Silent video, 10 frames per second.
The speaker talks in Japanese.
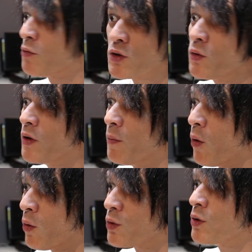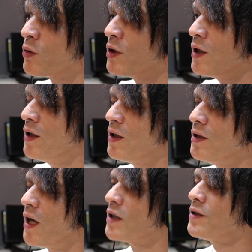うん、もうそういうのはもう本当に
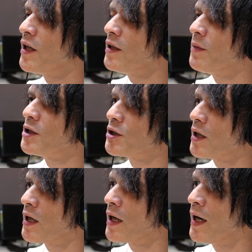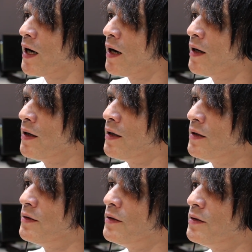なくなりましたから、うん、あ
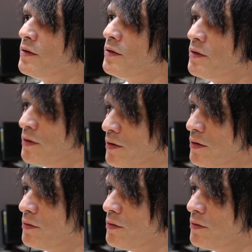そうだよね、